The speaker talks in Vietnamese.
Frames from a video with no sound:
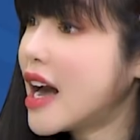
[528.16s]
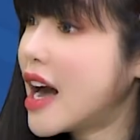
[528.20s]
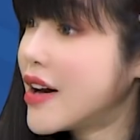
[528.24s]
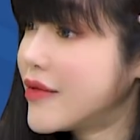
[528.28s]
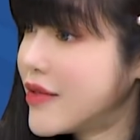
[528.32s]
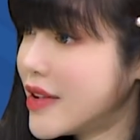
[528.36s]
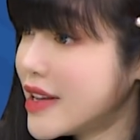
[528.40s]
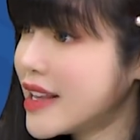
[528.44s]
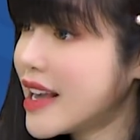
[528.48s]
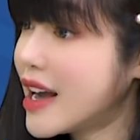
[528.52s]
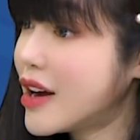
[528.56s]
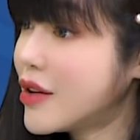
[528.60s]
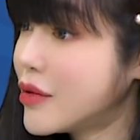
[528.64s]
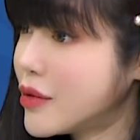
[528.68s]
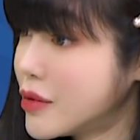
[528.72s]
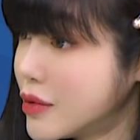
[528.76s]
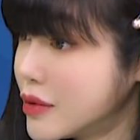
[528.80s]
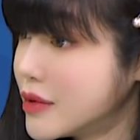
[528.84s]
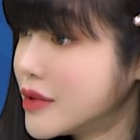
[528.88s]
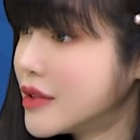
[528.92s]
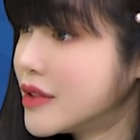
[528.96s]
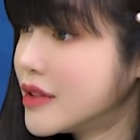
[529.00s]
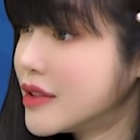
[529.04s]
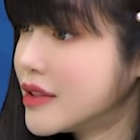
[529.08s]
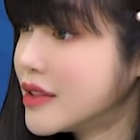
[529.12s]
hợp với nhau
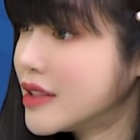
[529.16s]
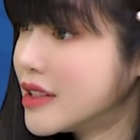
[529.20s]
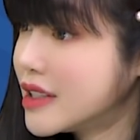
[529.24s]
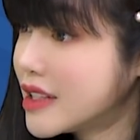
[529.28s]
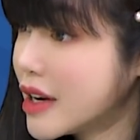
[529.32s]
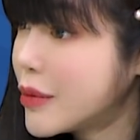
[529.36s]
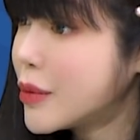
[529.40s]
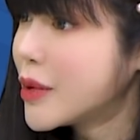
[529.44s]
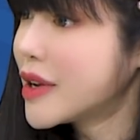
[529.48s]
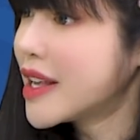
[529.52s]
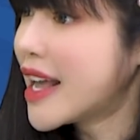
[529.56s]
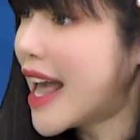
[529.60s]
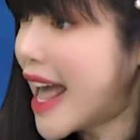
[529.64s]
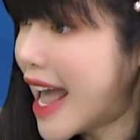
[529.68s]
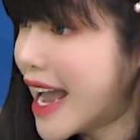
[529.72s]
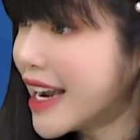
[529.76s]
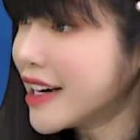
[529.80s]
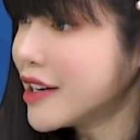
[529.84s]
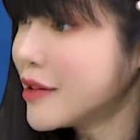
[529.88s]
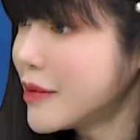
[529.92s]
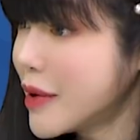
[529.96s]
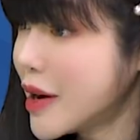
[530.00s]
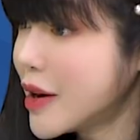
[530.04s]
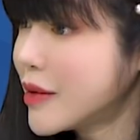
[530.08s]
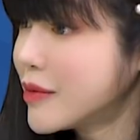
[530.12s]
trong một dự án
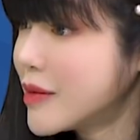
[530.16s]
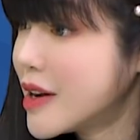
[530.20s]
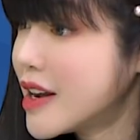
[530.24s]
đúng không?